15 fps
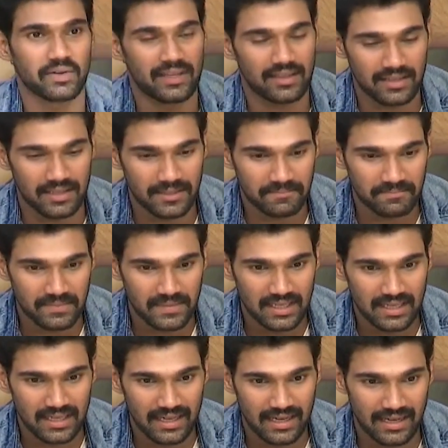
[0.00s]
పోయింది
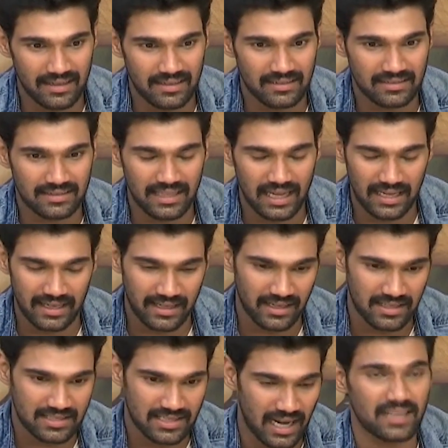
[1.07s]
అండ్ దానికి
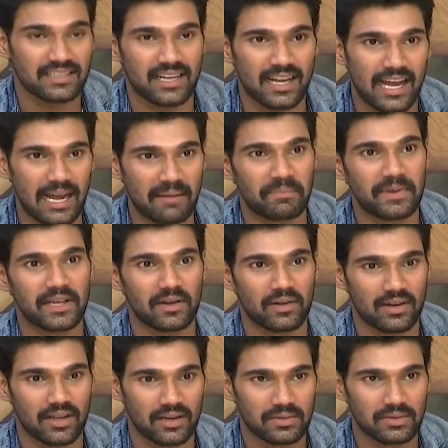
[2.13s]
నేను చాలా చాలా హ్యాపీగా
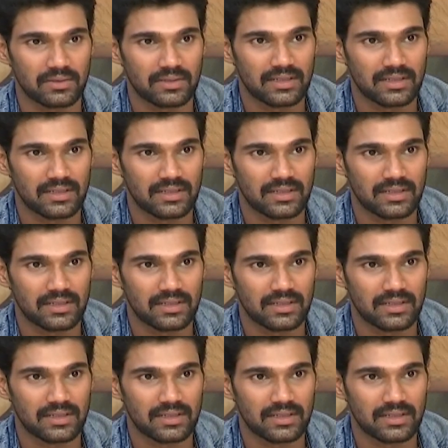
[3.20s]
ఉన్నాను